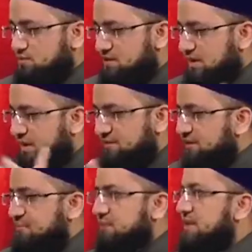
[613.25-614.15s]
उसी
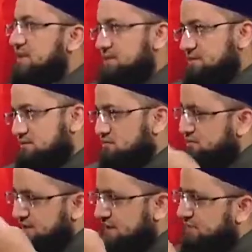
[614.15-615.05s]
कैफियत में ना रंग
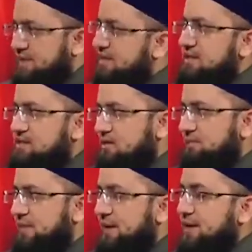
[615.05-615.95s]
उसमें रंग में ना रंग जाओ
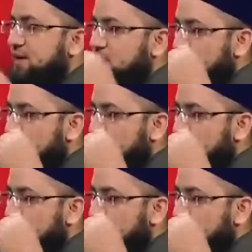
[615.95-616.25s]
सही सही